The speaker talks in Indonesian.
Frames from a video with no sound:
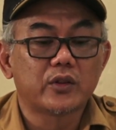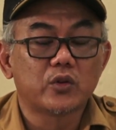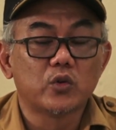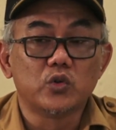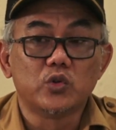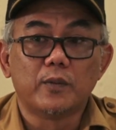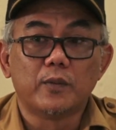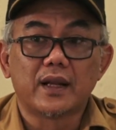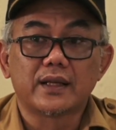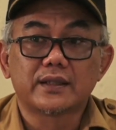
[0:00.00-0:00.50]

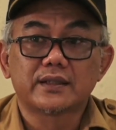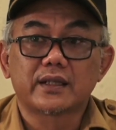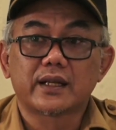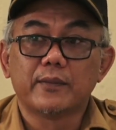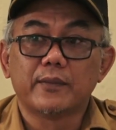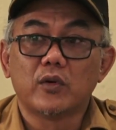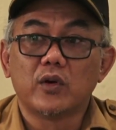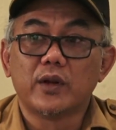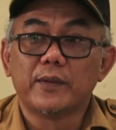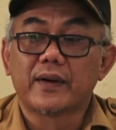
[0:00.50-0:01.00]

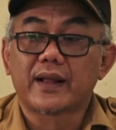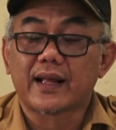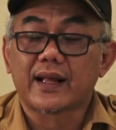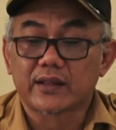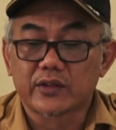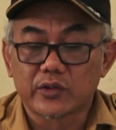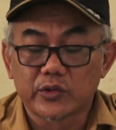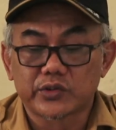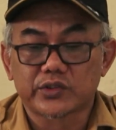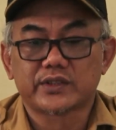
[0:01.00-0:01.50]

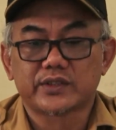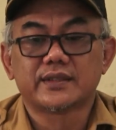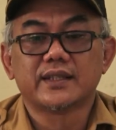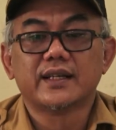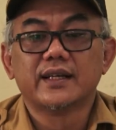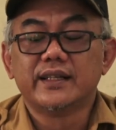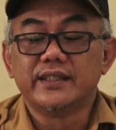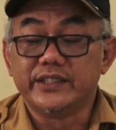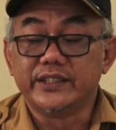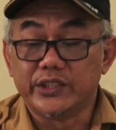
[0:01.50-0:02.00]

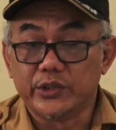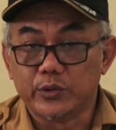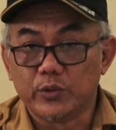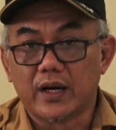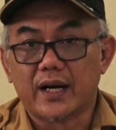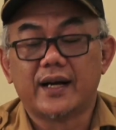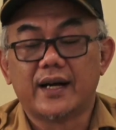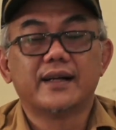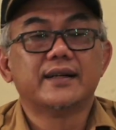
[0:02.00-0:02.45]
17.500 jiwa